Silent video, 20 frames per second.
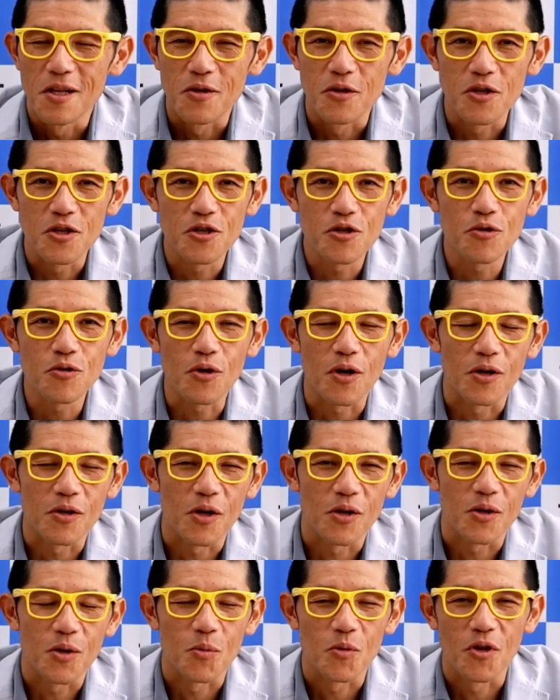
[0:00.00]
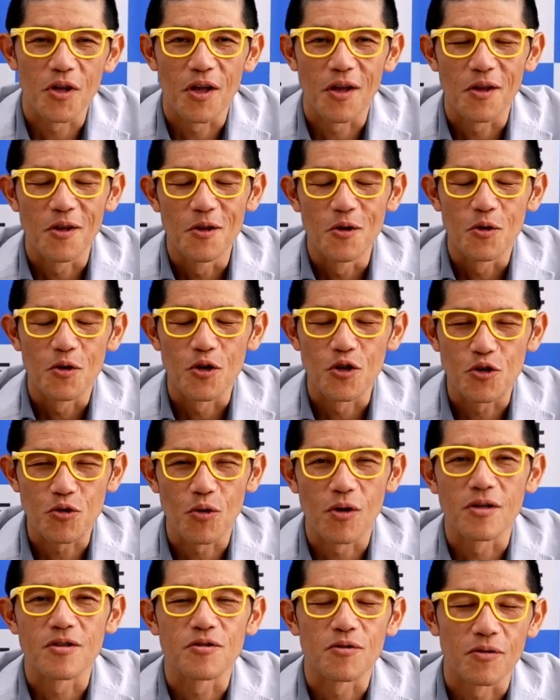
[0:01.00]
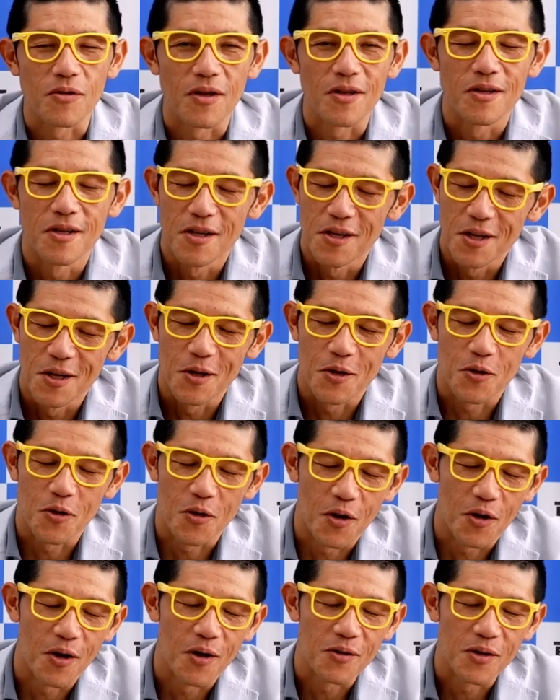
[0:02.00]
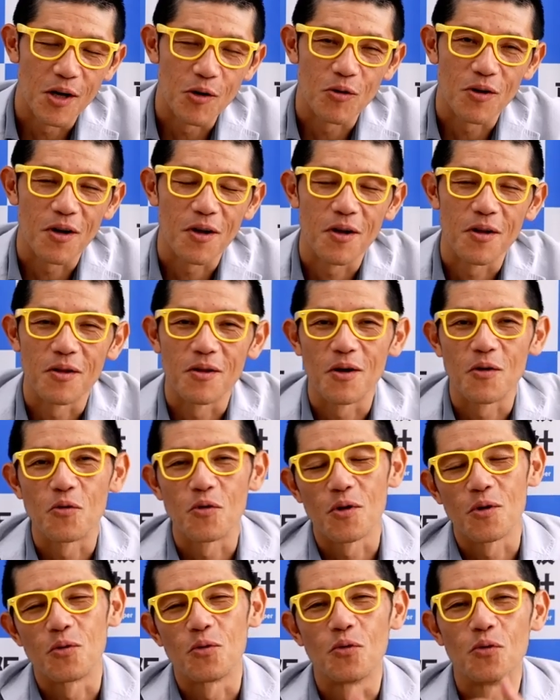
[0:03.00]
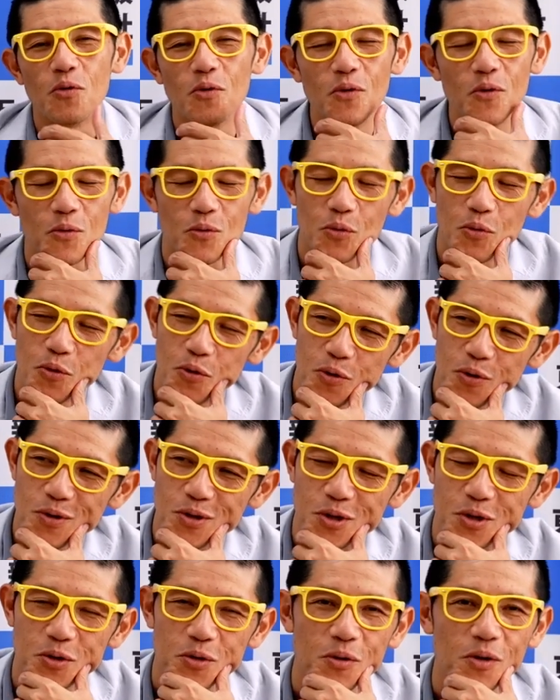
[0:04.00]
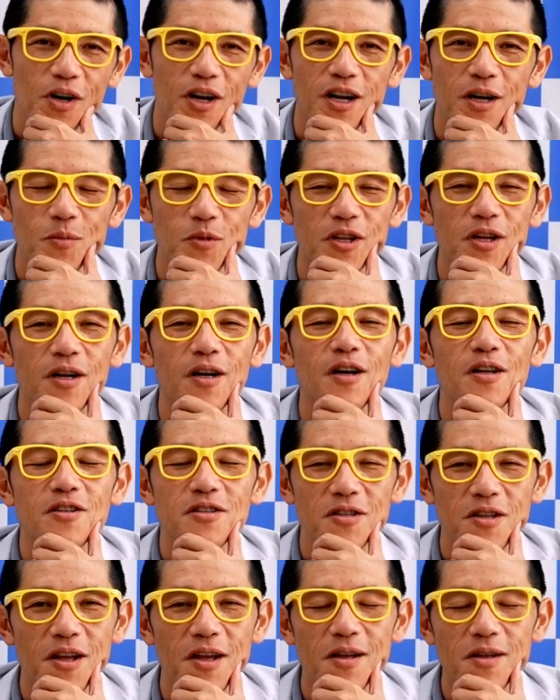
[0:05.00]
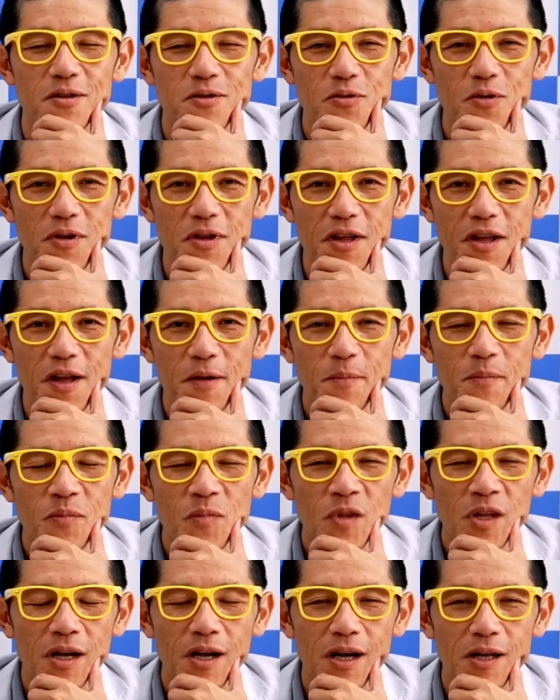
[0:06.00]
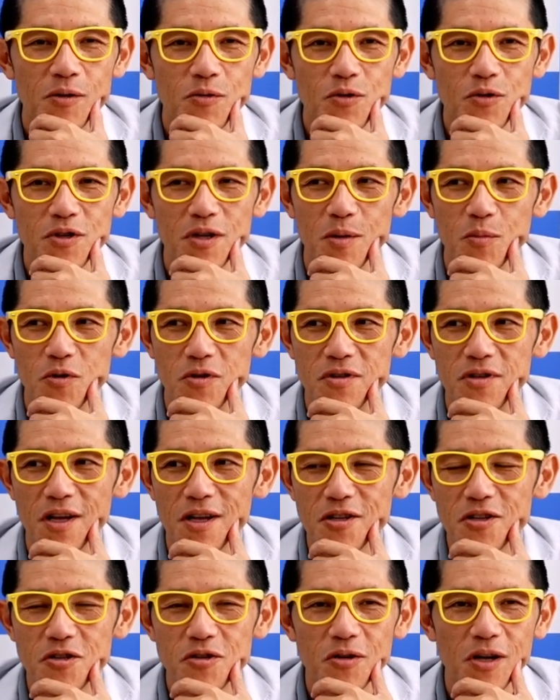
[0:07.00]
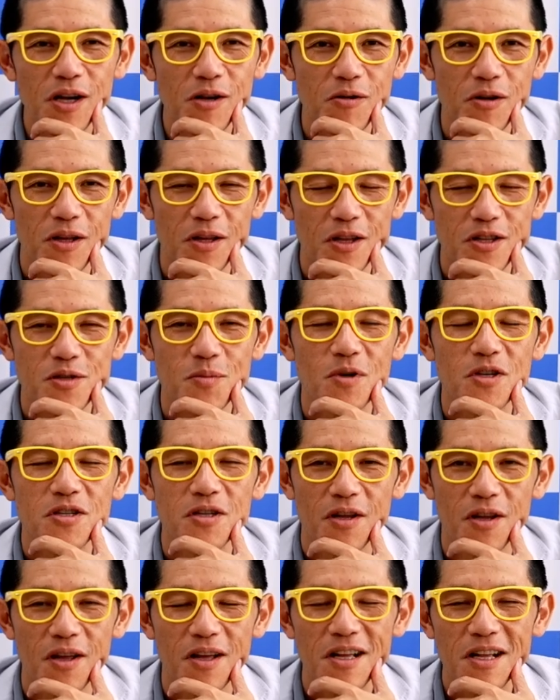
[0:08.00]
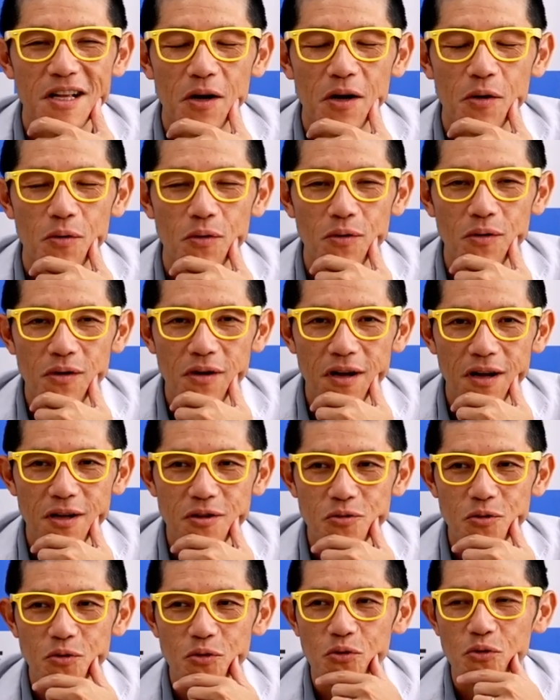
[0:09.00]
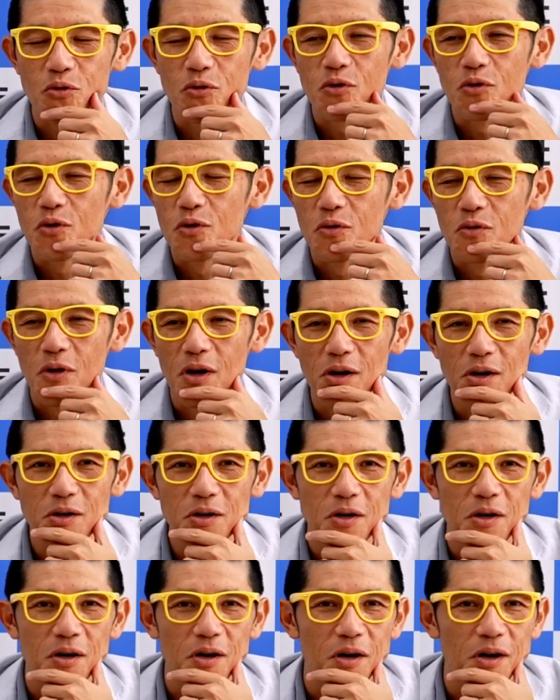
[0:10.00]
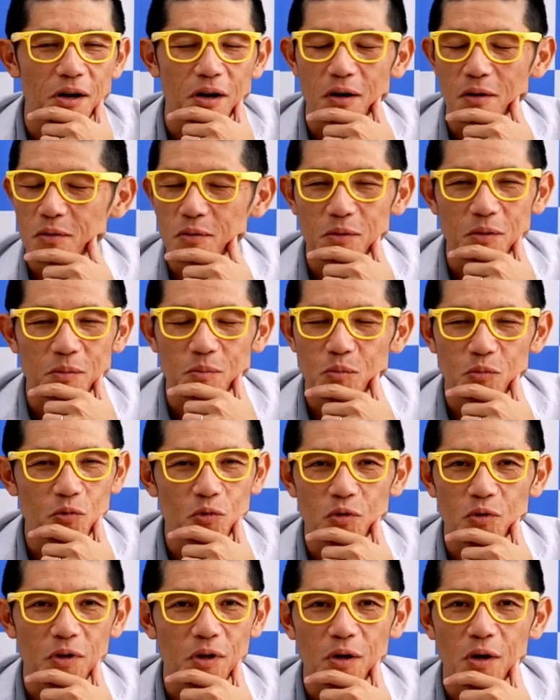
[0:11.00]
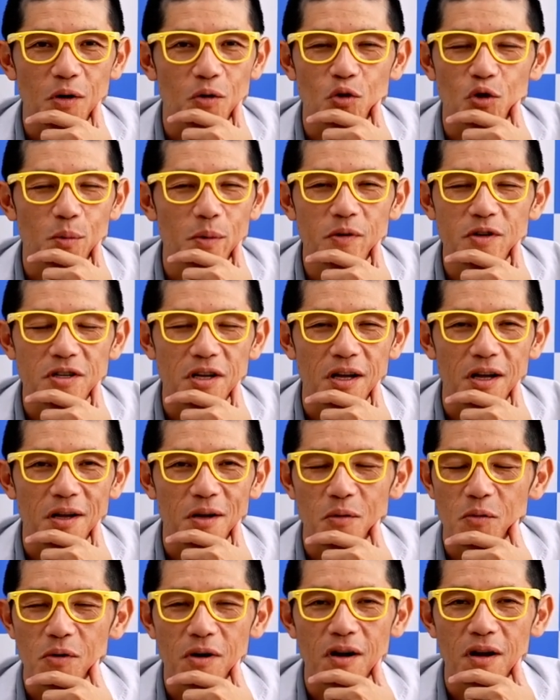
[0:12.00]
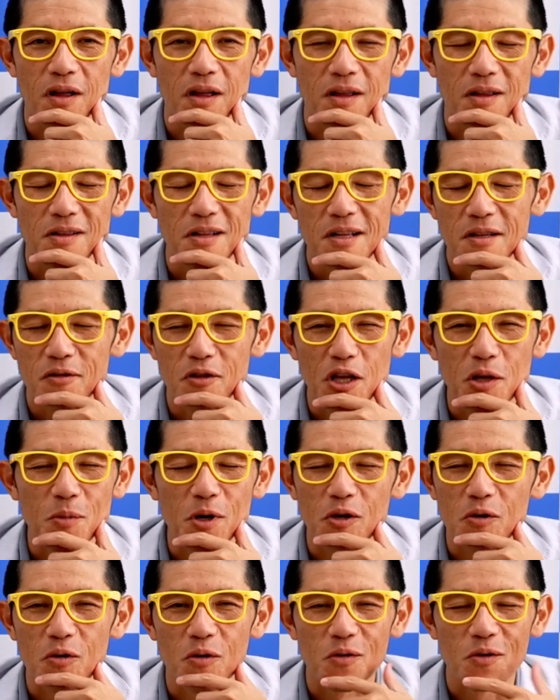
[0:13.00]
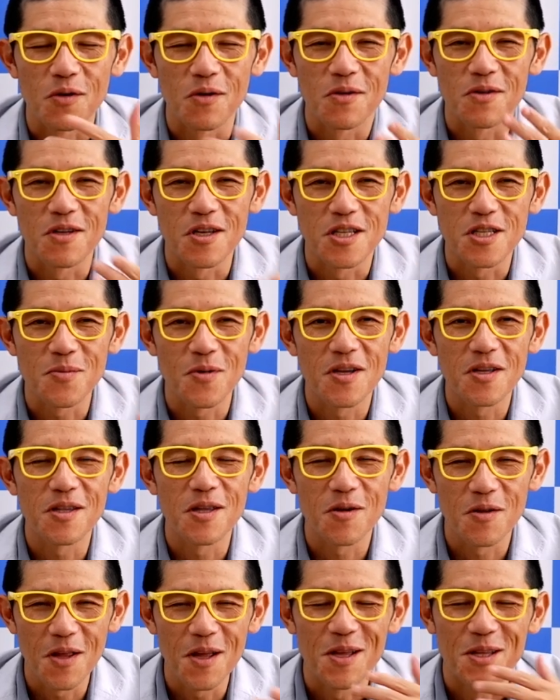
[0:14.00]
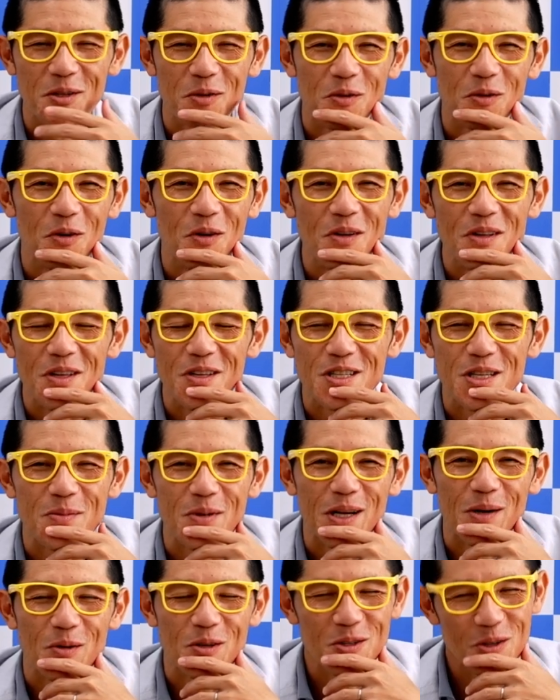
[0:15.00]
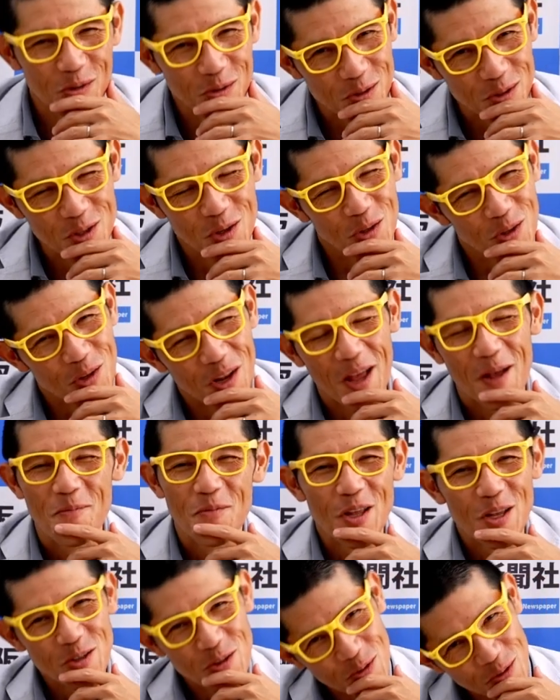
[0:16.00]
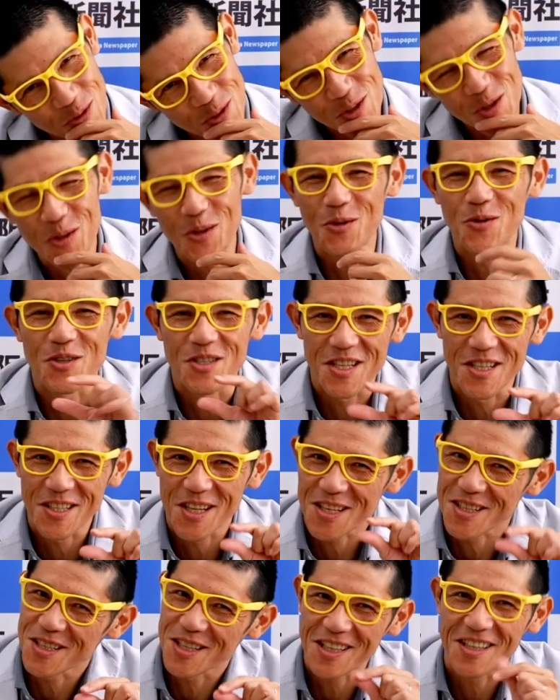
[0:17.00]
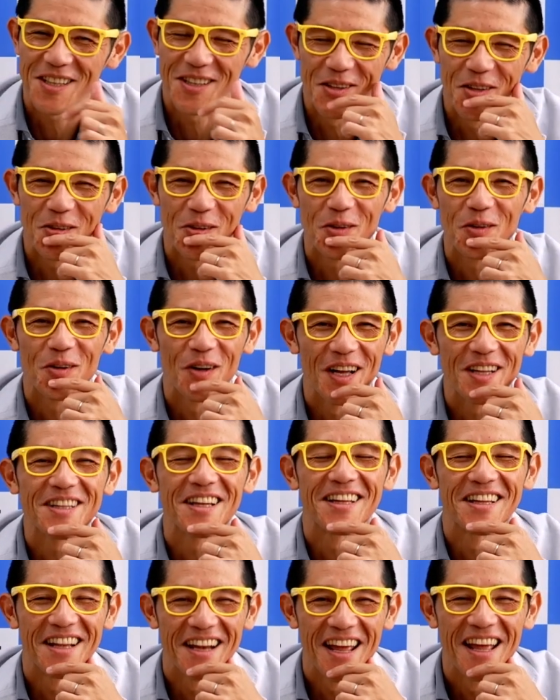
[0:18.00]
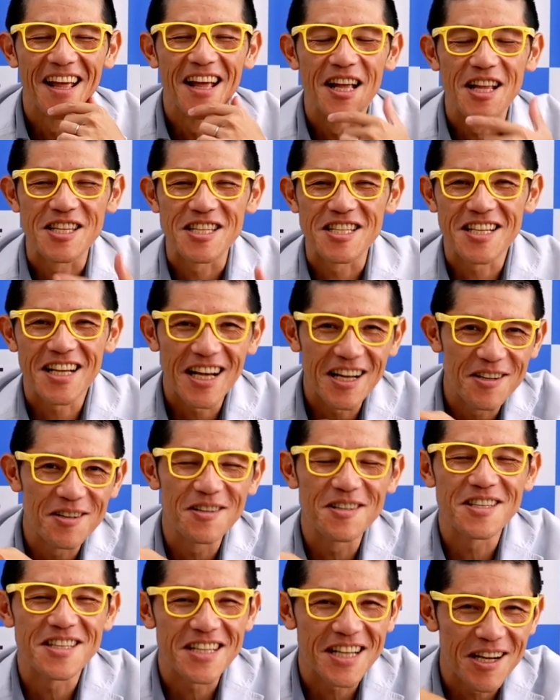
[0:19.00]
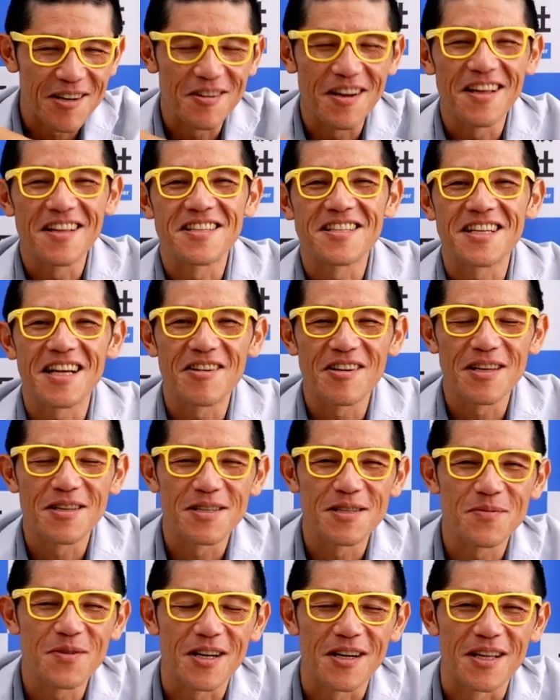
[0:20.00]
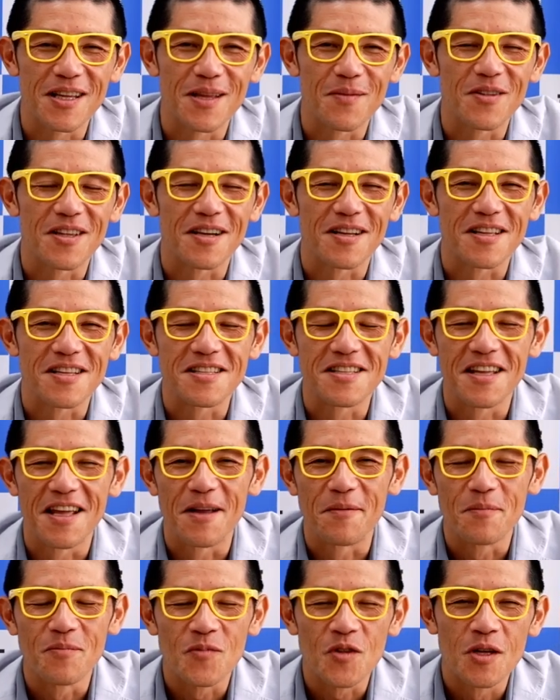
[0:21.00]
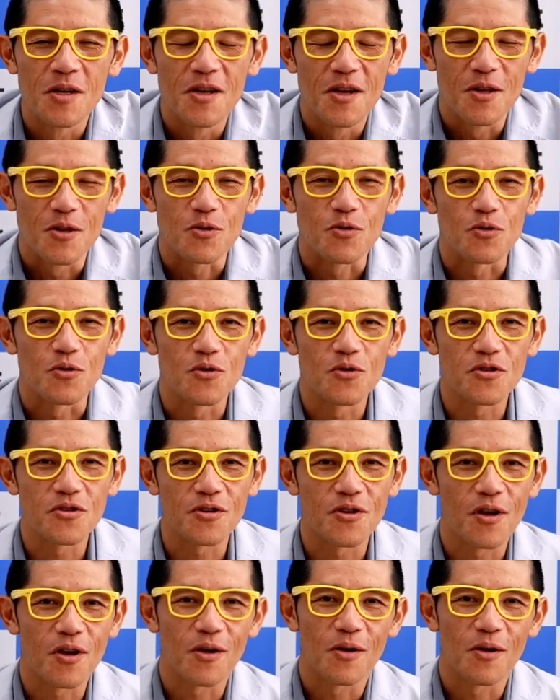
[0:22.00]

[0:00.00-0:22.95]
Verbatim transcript: 2週間経ってもね一緒なんですよねいや治らへんなこれどうどうしようかなみたいな感じでそれであのそしたらもう3週間ぐらい経ちましてねこれはちょっとなんかもうなんかこのままじゃおられへんで今の一番言ってるねその耳鼻科もちょちょっとねちょちょっと不審なところがあったんでね違う違うね違う耳鼻科に行ってみたらですね囚人